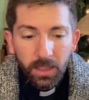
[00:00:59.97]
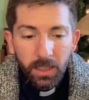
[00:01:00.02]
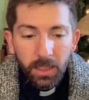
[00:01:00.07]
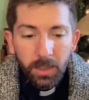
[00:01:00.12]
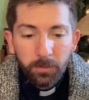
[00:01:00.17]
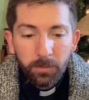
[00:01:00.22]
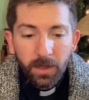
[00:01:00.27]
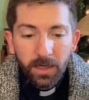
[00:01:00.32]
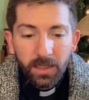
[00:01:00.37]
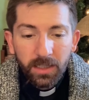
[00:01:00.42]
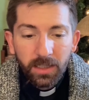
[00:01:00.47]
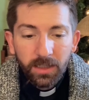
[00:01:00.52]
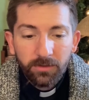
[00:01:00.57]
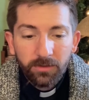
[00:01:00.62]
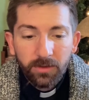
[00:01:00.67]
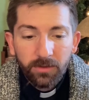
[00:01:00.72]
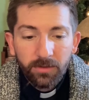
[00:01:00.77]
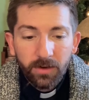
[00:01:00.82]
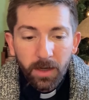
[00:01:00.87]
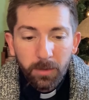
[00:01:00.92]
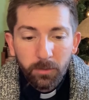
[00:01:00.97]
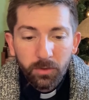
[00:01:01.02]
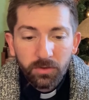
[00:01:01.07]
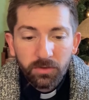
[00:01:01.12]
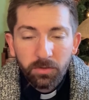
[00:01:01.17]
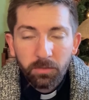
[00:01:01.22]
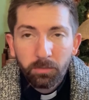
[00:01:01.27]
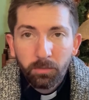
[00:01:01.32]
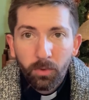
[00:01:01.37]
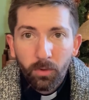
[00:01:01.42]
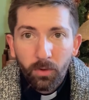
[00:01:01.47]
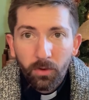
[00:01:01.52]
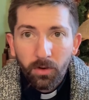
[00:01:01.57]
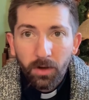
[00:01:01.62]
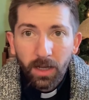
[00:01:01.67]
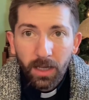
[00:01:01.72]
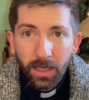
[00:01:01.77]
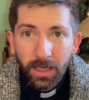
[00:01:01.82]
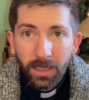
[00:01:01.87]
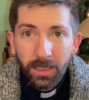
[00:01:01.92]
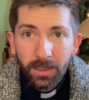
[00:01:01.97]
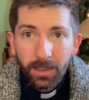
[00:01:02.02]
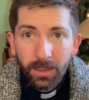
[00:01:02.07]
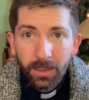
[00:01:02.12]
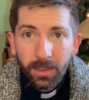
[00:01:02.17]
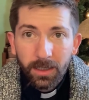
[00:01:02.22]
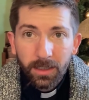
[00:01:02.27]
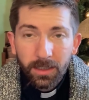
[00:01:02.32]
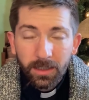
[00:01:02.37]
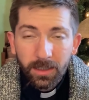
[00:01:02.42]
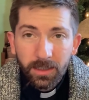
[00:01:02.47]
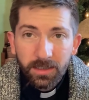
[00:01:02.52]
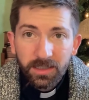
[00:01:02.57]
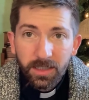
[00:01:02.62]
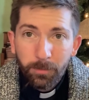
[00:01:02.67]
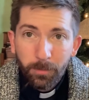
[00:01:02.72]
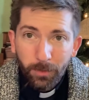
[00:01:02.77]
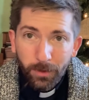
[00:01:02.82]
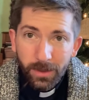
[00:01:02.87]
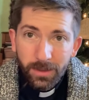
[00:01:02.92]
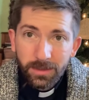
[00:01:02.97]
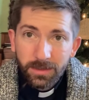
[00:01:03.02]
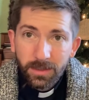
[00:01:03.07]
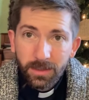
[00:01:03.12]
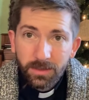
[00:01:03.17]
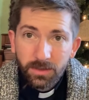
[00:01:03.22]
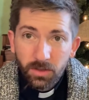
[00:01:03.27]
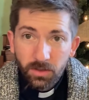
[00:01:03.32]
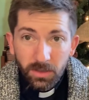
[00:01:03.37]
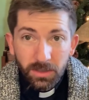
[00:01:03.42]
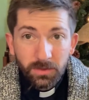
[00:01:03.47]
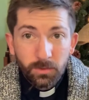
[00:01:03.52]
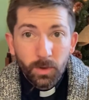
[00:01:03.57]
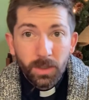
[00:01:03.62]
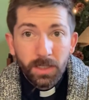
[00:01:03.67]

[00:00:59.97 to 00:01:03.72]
para que vivamos por Él. Se parece, se suena